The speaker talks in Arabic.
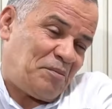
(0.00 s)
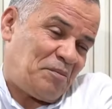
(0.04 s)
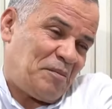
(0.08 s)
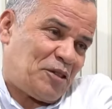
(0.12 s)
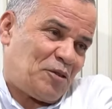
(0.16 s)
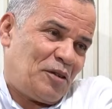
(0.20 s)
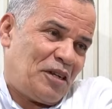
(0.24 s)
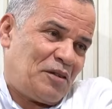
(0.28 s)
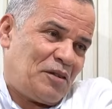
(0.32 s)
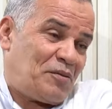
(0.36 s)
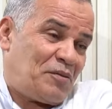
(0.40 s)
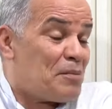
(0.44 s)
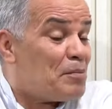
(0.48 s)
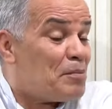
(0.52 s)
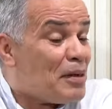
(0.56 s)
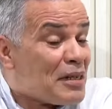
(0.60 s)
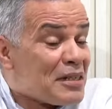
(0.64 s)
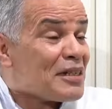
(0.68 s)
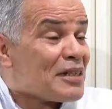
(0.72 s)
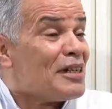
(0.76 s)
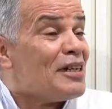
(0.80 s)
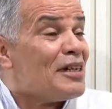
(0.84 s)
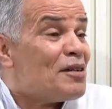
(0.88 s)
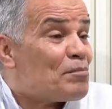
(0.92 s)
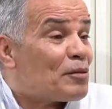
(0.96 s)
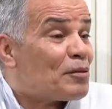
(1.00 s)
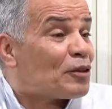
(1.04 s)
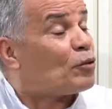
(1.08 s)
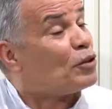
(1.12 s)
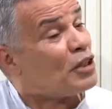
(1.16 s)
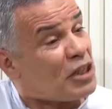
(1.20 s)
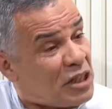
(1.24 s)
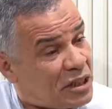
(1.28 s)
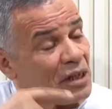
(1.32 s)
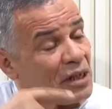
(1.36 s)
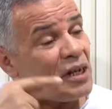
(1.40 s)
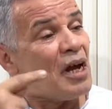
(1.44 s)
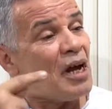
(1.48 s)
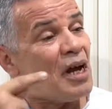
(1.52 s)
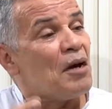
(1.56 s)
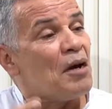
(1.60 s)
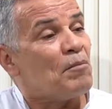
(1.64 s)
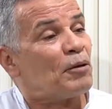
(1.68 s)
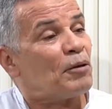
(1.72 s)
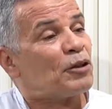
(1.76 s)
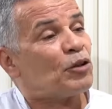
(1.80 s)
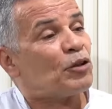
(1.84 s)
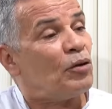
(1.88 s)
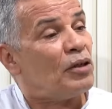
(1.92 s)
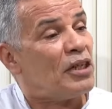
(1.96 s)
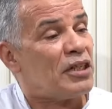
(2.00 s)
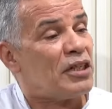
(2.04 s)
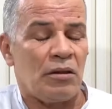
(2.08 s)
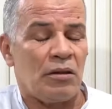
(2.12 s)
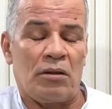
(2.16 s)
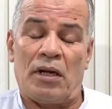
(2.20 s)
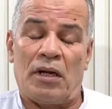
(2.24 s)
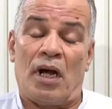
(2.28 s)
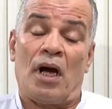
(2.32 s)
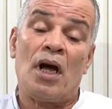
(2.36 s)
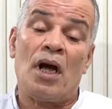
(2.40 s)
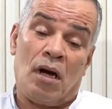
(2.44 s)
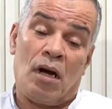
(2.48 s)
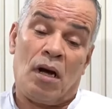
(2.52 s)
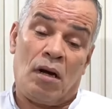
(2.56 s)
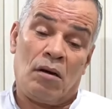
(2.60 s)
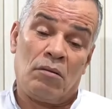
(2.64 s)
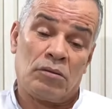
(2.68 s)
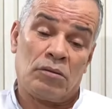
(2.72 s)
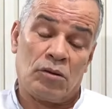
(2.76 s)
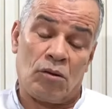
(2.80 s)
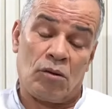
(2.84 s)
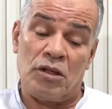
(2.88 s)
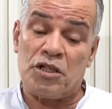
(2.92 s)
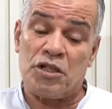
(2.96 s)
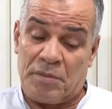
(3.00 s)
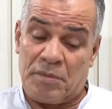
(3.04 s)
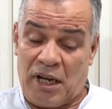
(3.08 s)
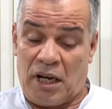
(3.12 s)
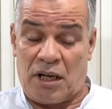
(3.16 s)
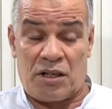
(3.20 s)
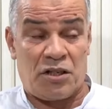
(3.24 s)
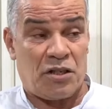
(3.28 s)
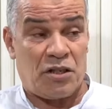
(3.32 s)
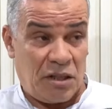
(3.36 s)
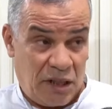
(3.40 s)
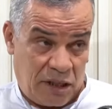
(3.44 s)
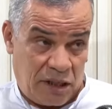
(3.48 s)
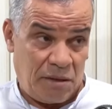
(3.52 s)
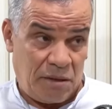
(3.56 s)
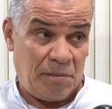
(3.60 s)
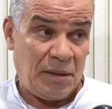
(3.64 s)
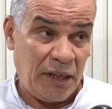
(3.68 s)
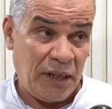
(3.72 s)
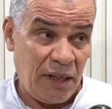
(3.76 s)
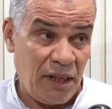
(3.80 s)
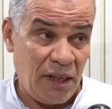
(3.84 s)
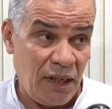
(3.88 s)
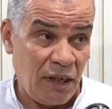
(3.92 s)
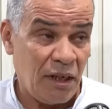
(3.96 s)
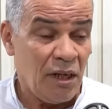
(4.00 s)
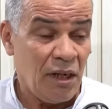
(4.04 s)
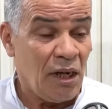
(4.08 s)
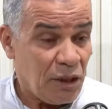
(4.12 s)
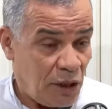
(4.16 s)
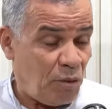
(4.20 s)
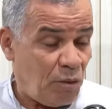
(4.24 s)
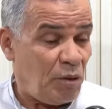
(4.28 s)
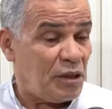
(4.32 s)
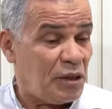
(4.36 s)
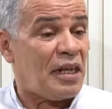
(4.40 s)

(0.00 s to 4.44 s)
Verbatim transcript: مسؤولين فيهم اسالهم ما تقوليش ما تقوليش لا ما تقوليش ما نعرفش تحكي معي انا تو آه.